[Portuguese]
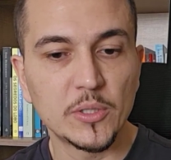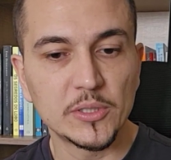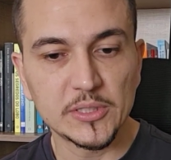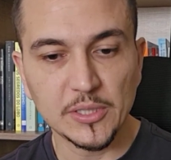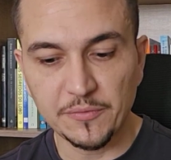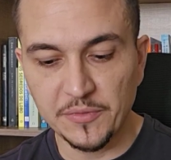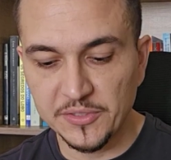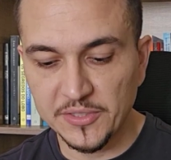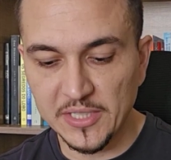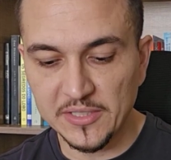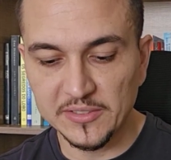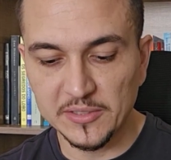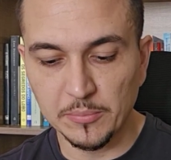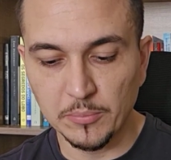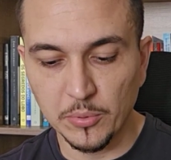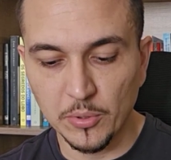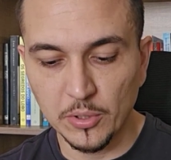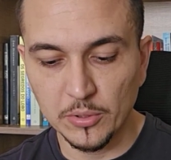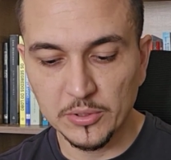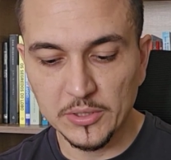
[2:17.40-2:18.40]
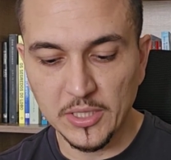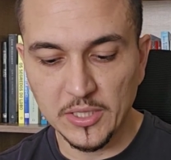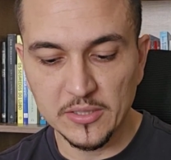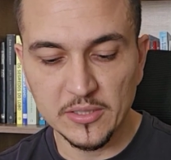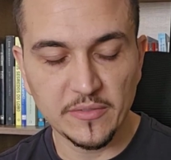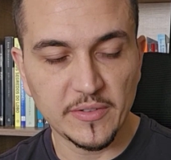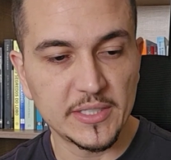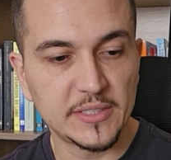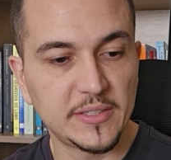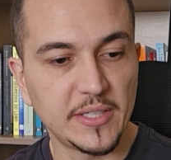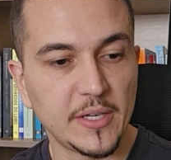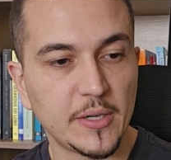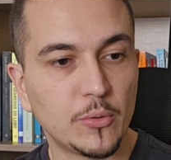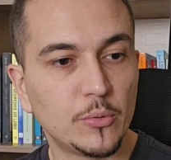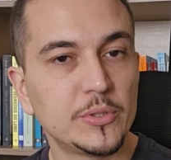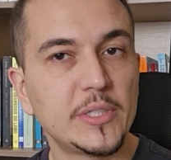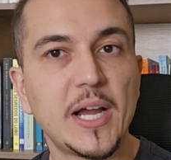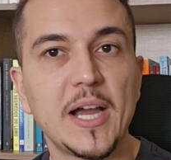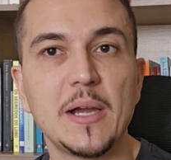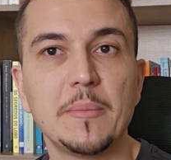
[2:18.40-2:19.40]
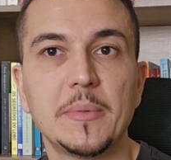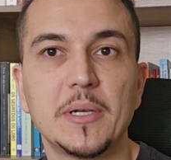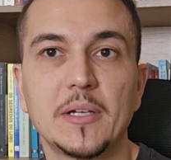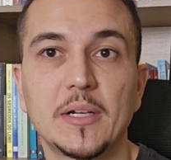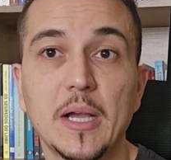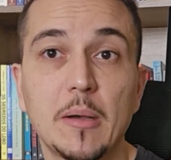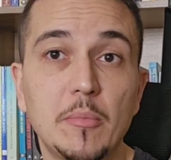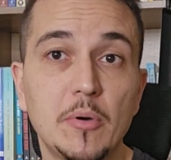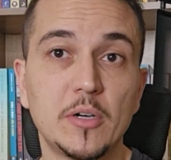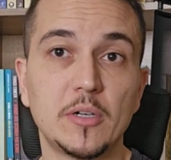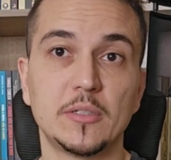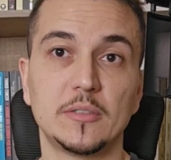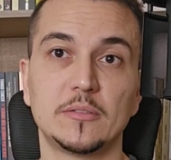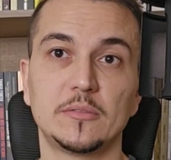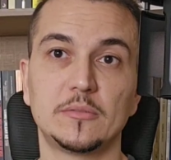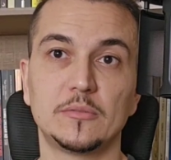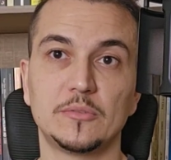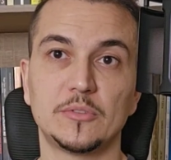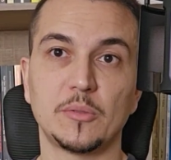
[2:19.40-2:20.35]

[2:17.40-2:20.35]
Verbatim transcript: Quando você fizer esse bolo, o que, que você vai ter? O Dharma. Acabou.